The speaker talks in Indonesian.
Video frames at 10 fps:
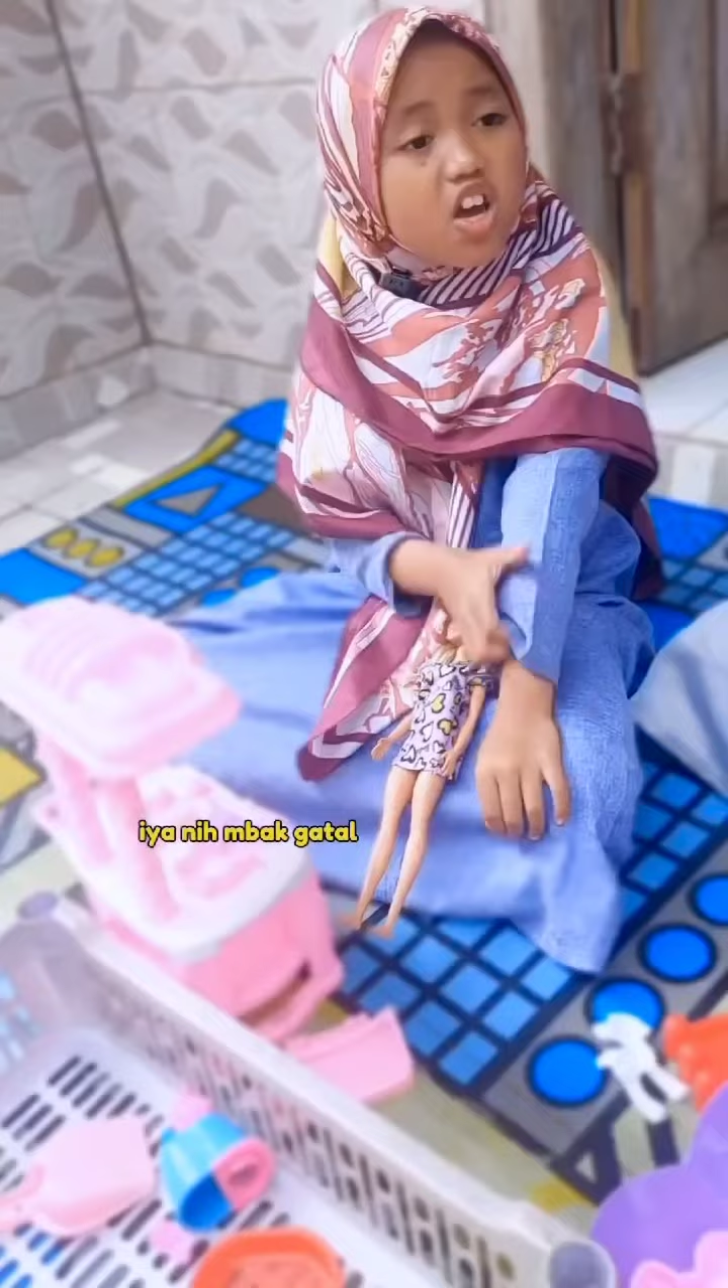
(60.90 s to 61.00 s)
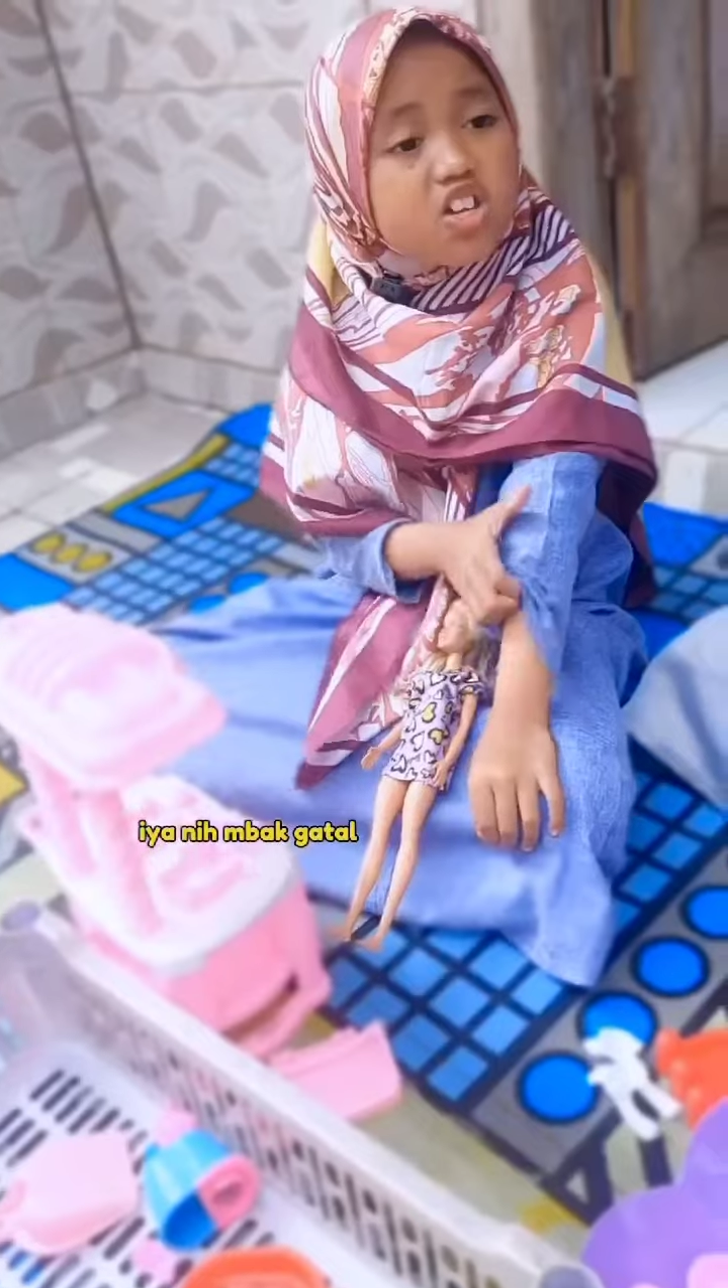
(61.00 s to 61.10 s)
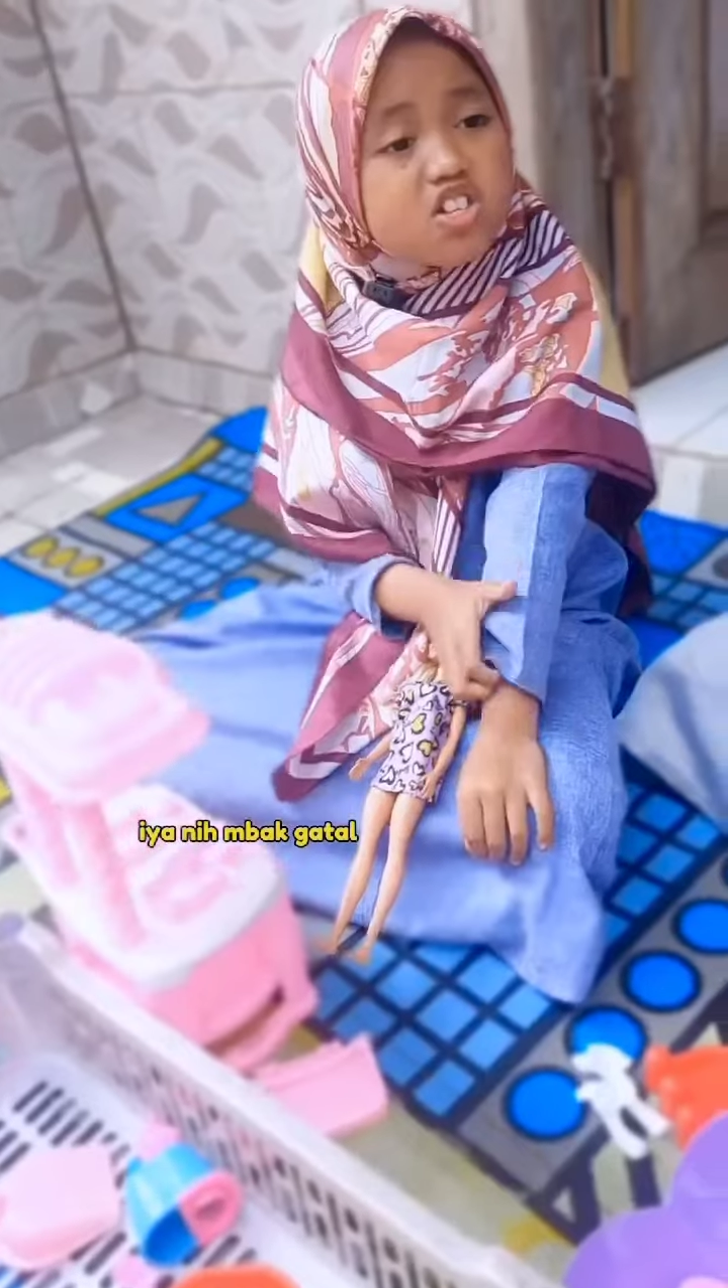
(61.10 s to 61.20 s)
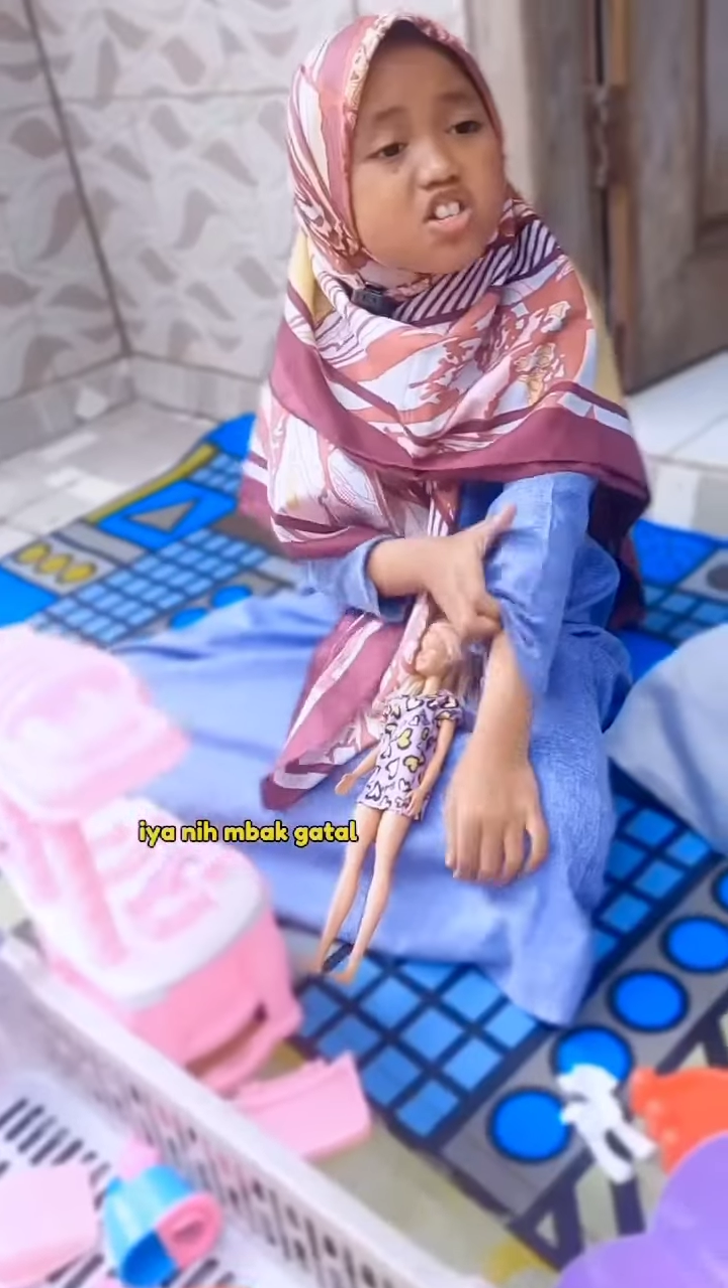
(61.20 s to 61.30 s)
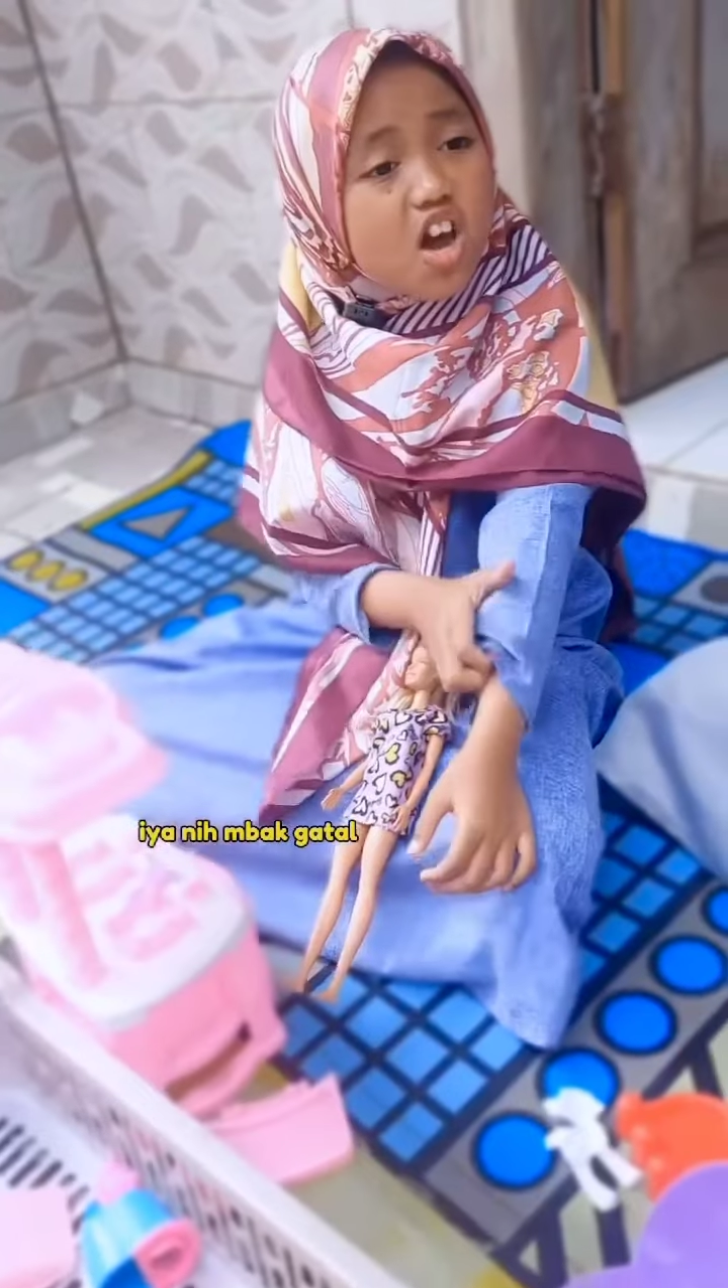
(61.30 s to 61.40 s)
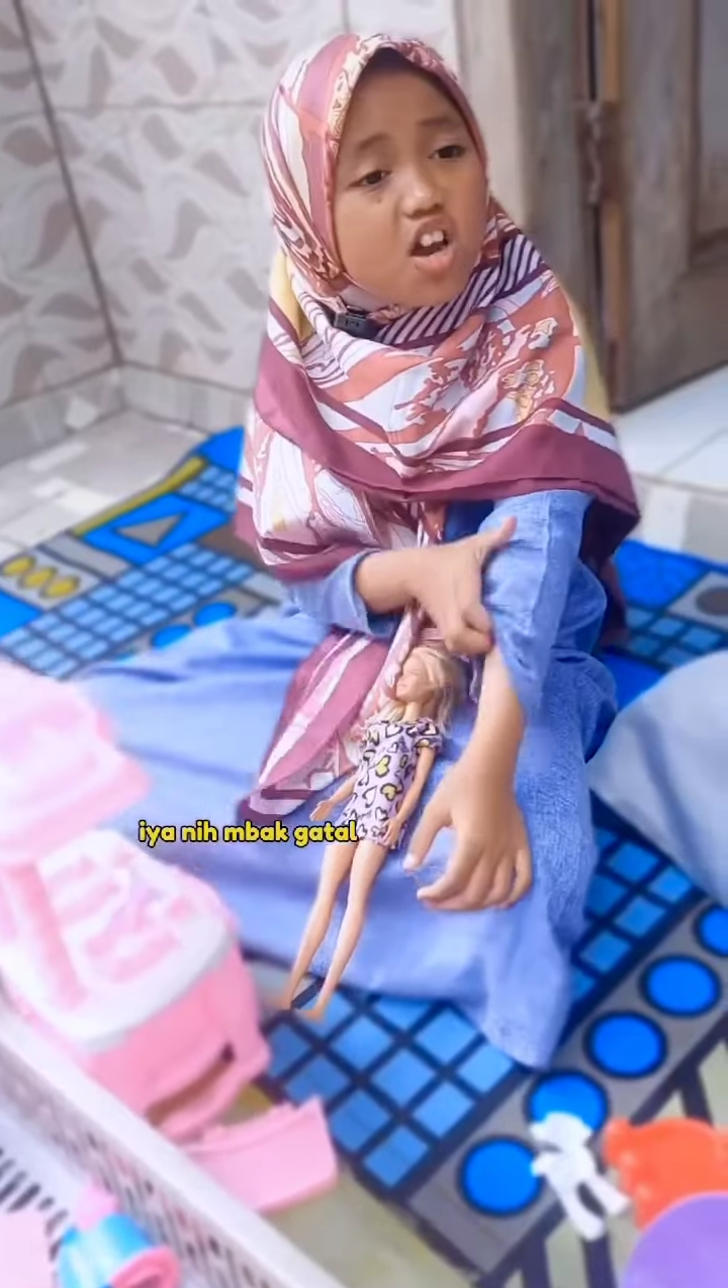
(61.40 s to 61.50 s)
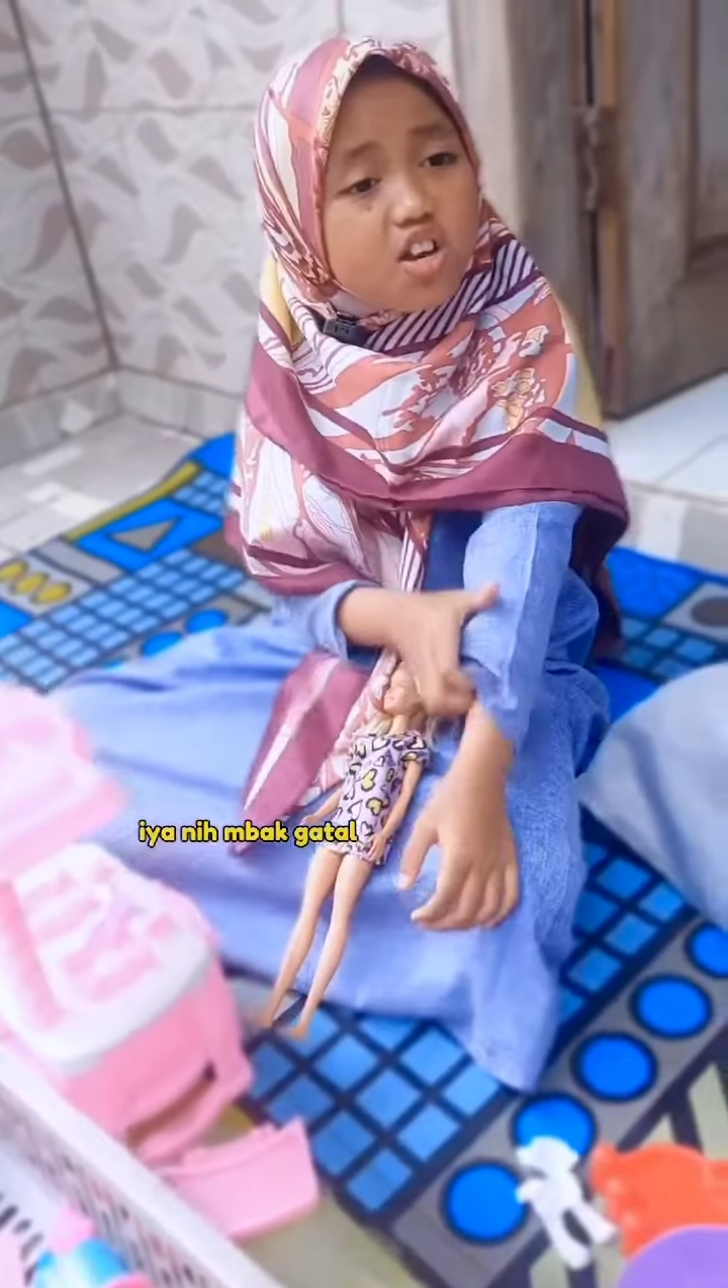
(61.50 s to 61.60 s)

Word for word: Iya